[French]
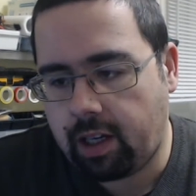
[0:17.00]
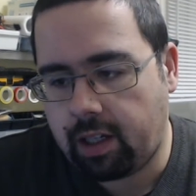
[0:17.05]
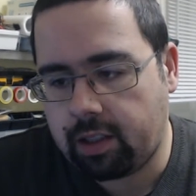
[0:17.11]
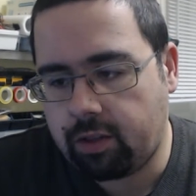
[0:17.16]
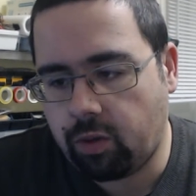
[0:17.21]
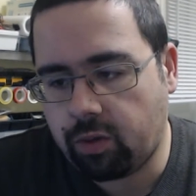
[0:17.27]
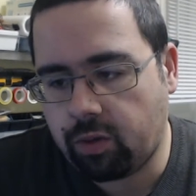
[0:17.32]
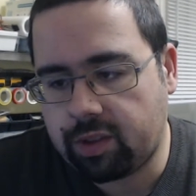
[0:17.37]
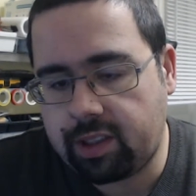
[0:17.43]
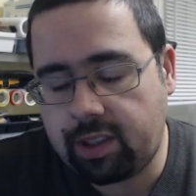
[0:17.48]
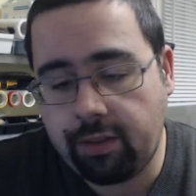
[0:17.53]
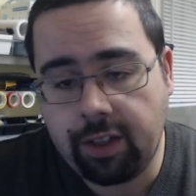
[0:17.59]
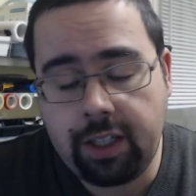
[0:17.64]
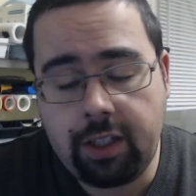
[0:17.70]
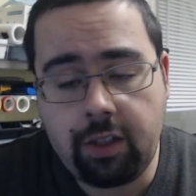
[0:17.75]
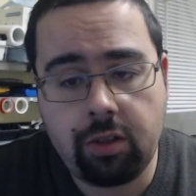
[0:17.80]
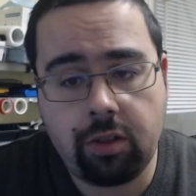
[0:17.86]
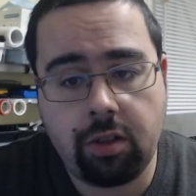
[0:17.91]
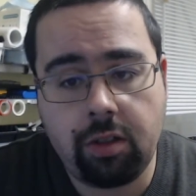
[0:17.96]
donc c'est
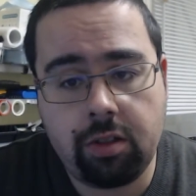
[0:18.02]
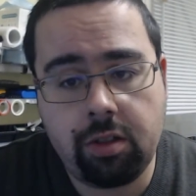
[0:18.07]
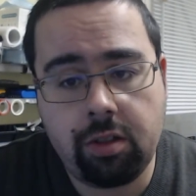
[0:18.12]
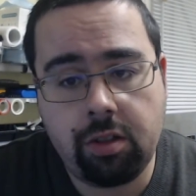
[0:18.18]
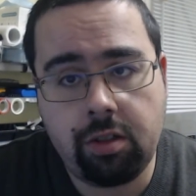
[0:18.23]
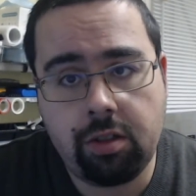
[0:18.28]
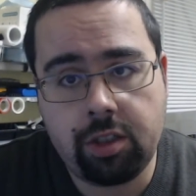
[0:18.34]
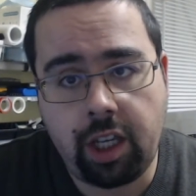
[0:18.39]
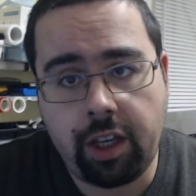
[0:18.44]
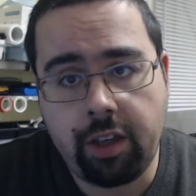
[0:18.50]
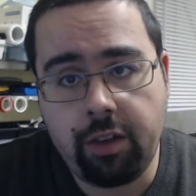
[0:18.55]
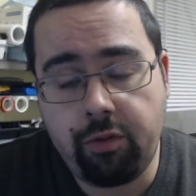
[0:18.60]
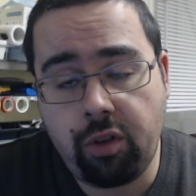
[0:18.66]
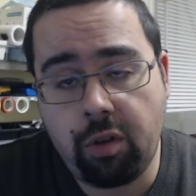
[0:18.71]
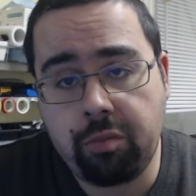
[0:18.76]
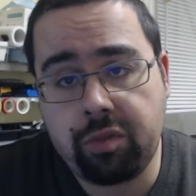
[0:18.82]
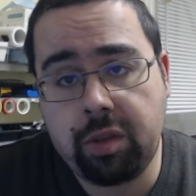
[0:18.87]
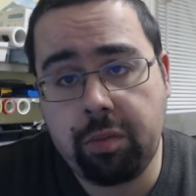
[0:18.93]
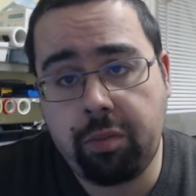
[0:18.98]
vrai que j'avais
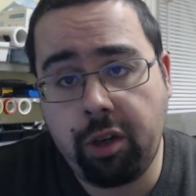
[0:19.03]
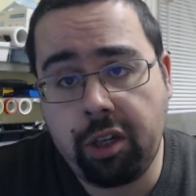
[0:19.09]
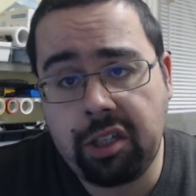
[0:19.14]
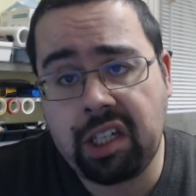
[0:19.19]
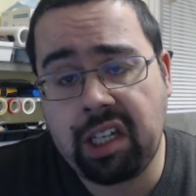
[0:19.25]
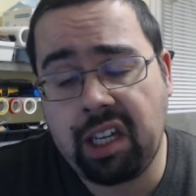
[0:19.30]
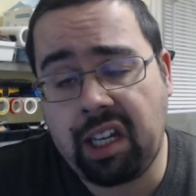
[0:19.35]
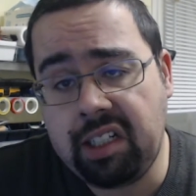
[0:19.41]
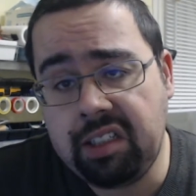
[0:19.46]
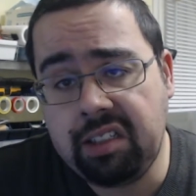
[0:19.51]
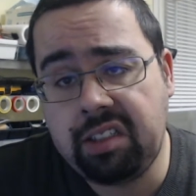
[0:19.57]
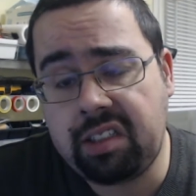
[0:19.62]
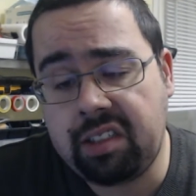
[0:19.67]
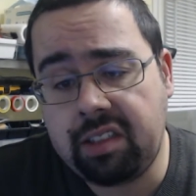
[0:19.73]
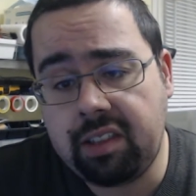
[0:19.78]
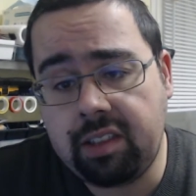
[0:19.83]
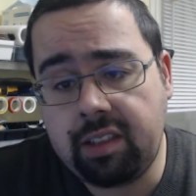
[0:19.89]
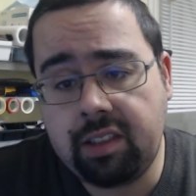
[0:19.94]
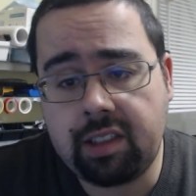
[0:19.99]
vu un petit peu avec
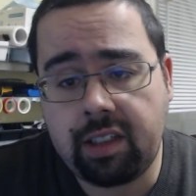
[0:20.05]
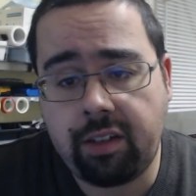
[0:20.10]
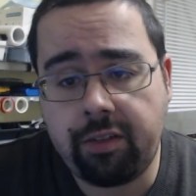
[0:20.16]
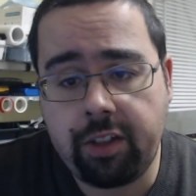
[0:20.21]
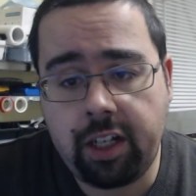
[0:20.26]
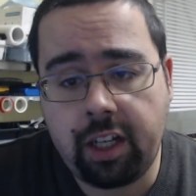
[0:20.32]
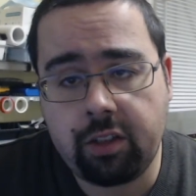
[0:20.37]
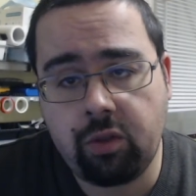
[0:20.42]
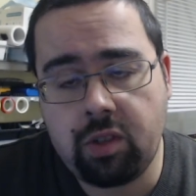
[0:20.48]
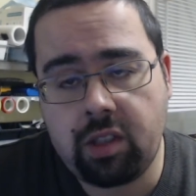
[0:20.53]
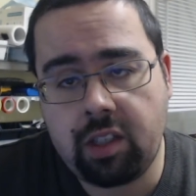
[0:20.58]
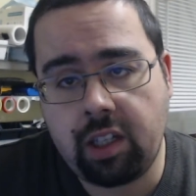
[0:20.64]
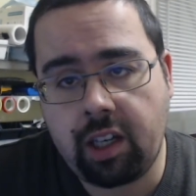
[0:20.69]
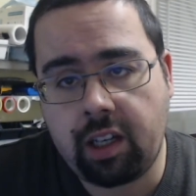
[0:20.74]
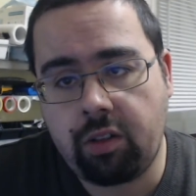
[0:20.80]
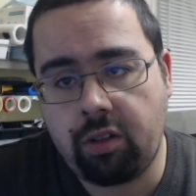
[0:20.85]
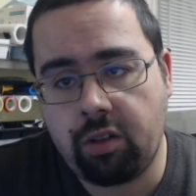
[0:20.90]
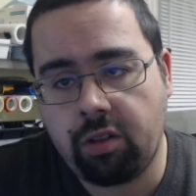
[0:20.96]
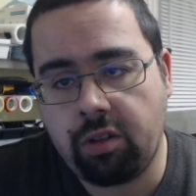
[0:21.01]
Reality, ils avaient l'air de
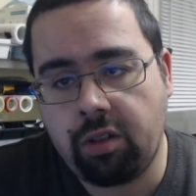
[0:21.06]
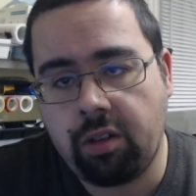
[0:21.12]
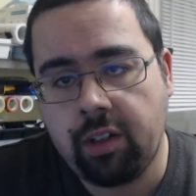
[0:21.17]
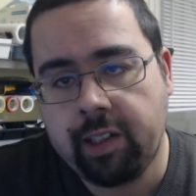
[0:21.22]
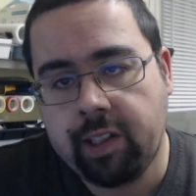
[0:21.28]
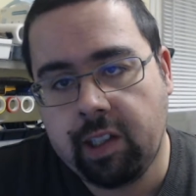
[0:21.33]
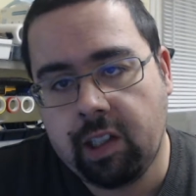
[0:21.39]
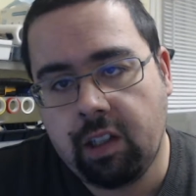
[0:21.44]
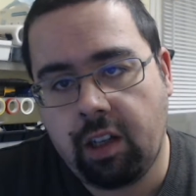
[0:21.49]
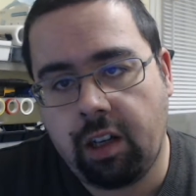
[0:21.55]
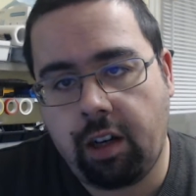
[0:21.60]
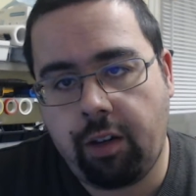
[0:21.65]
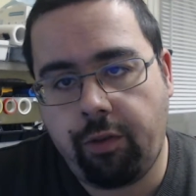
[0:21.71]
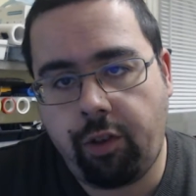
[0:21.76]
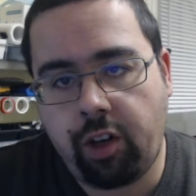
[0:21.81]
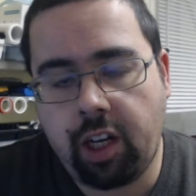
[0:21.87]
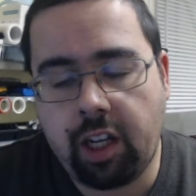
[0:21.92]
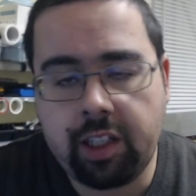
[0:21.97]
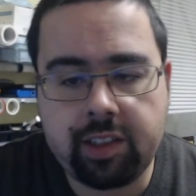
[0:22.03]
dire que
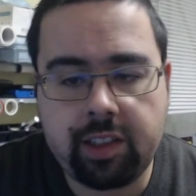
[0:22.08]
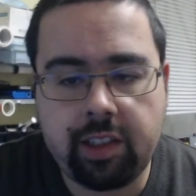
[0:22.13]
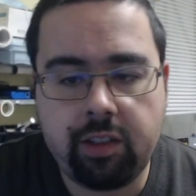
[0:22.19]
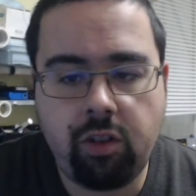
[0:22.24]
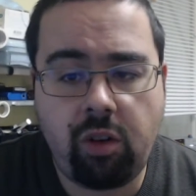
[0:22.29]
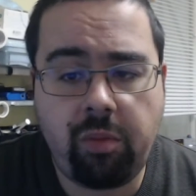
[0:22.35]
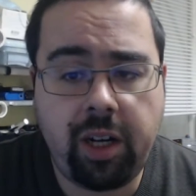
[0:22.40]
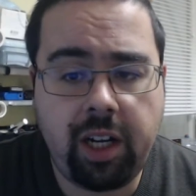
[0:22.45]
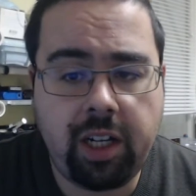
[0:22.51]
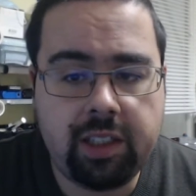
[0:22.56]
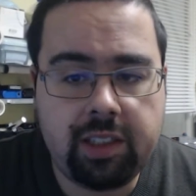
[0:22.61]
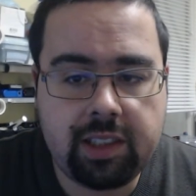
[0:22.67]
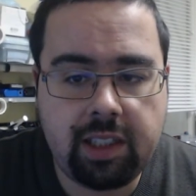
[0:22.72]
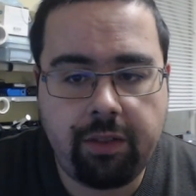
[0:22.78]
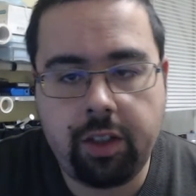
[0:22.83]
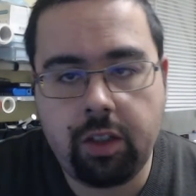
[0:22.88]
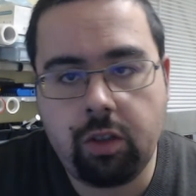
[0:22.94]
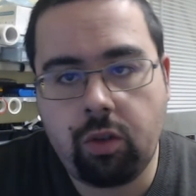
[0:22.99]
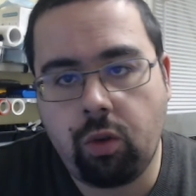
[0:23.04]
voilà c'était normal, ils
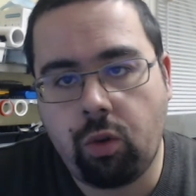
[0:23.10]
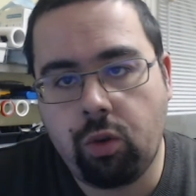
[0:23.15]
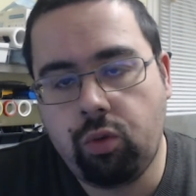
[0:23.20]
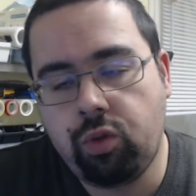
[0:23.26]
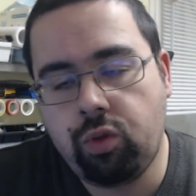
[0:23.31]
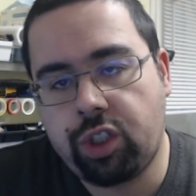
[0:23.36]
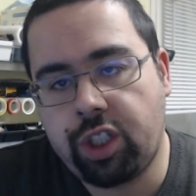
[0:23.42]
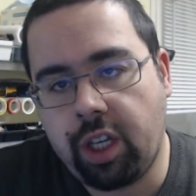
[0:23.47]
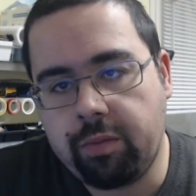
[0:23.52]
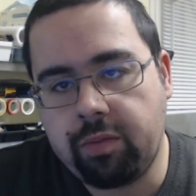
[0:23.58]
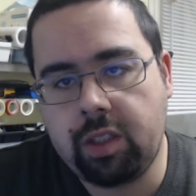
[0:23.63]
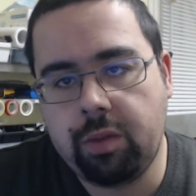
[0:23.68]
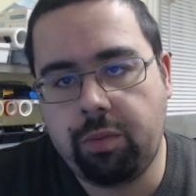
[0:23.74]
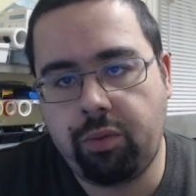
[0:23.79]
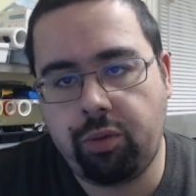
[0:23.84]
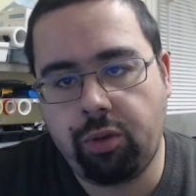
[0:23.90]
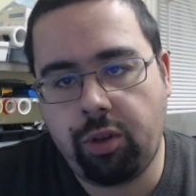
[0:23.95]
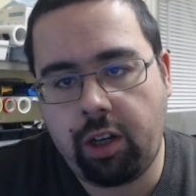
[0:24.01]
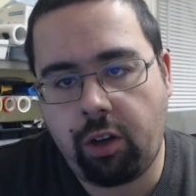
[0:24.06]
avaient retouché un petit
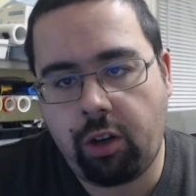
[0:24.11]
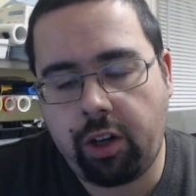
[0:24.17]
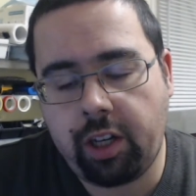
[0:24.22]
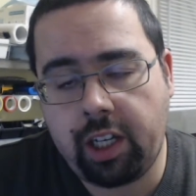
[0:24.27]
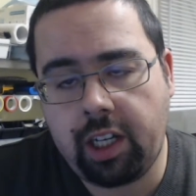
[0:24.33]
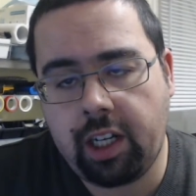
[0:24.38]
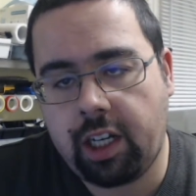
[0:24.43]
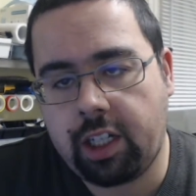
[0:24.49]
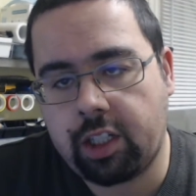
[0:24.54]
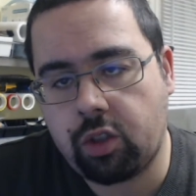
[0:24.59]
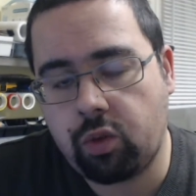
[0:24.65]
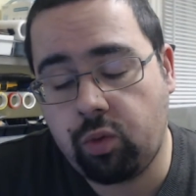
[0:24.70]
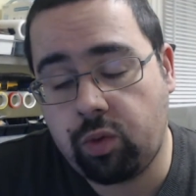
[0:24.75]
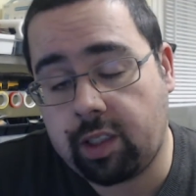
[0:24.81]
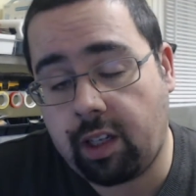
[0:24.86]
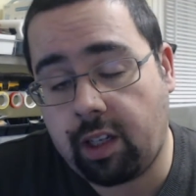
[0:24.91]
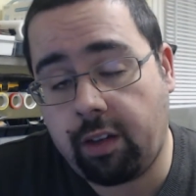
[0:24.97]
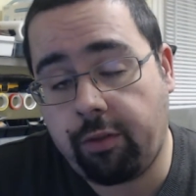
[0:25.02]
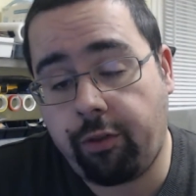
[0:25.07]
peu à leur réglage, tout
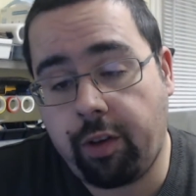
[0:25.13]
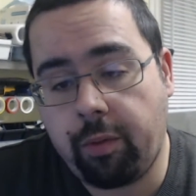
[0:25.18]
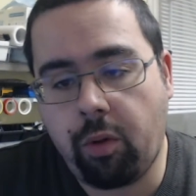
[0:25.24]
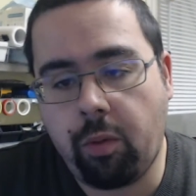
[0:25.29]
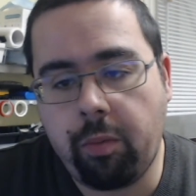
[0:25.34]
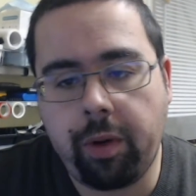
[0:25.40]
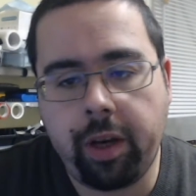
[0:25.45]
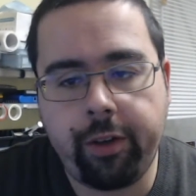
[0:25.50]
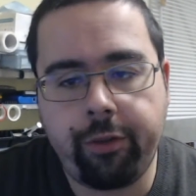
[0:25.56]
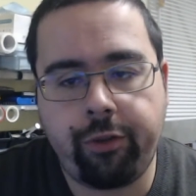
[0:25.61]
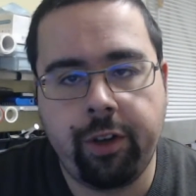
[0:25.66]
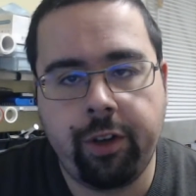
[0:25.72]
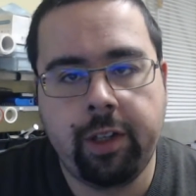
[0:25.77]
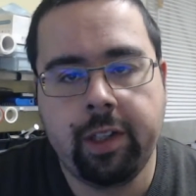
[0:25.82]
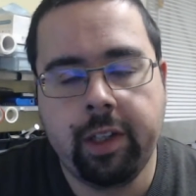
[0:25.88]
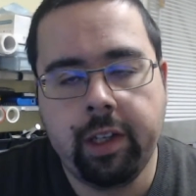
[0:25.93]
ça, enfin bon bref.